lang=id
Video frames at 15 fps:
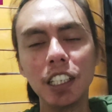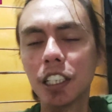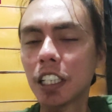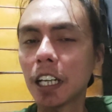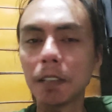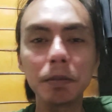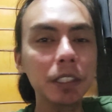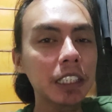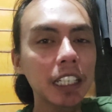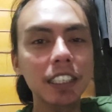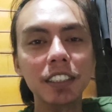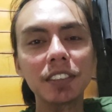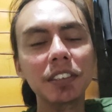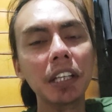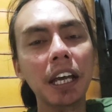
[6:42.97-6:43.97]
nggak bisa
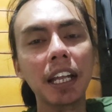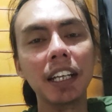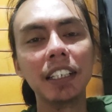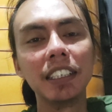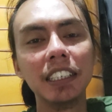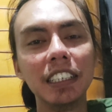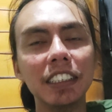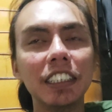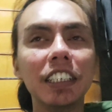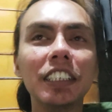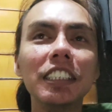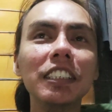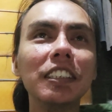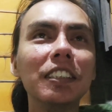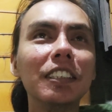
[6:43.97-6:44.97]
detail.
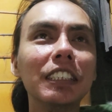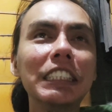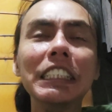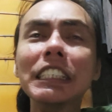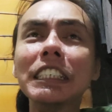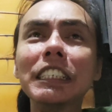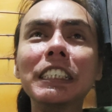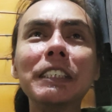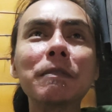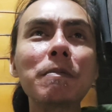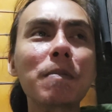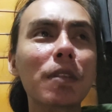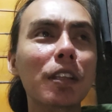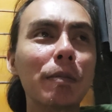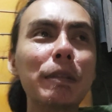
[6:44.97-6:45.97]
Jadi gini,
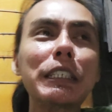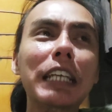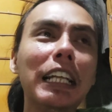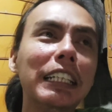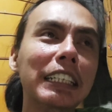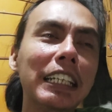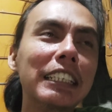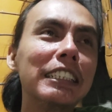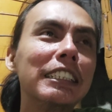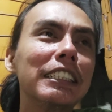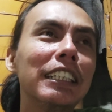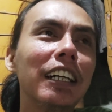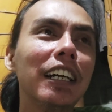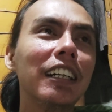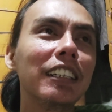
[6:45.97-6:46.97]
misalkan
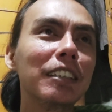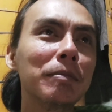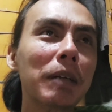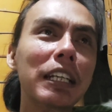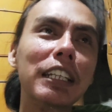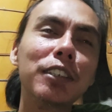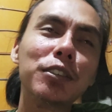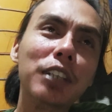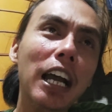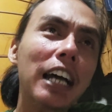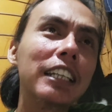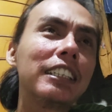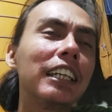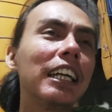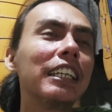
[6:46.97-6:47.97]
ini ya, kemarin juga
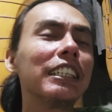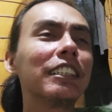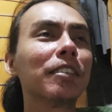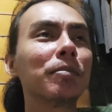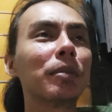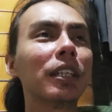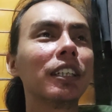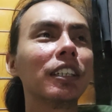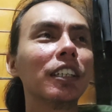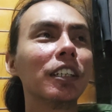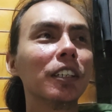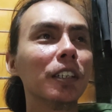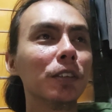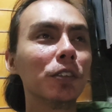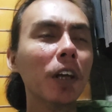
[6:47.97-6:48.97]
ada ini temen
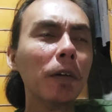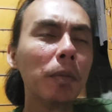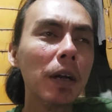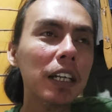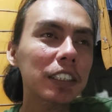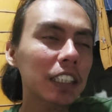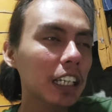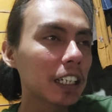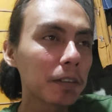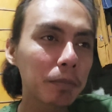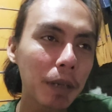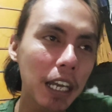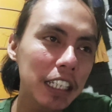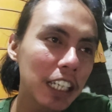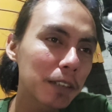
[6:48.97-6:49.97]
Udah bang, saya
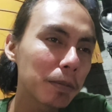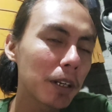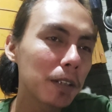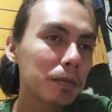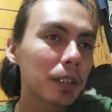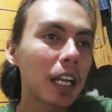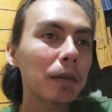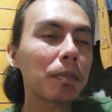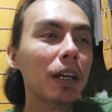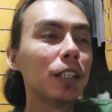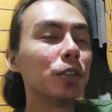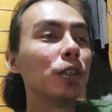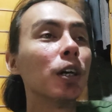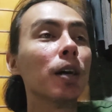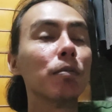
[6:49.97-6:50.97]
bayar bang berapa
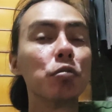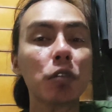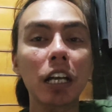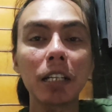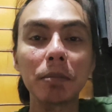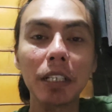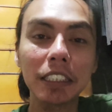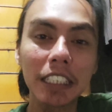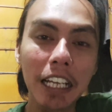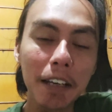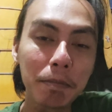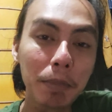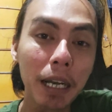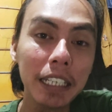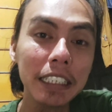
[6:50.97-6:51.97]
lu? Bukan
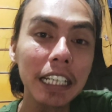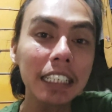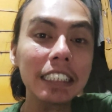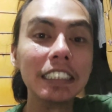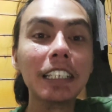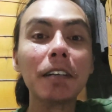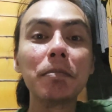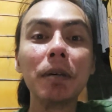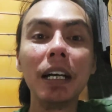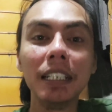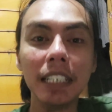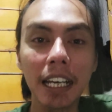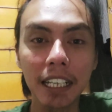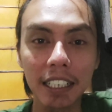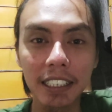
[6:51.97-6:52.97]
masalah bayar tidak
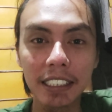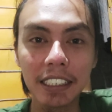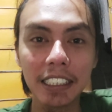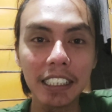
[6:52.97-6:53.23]
bayar.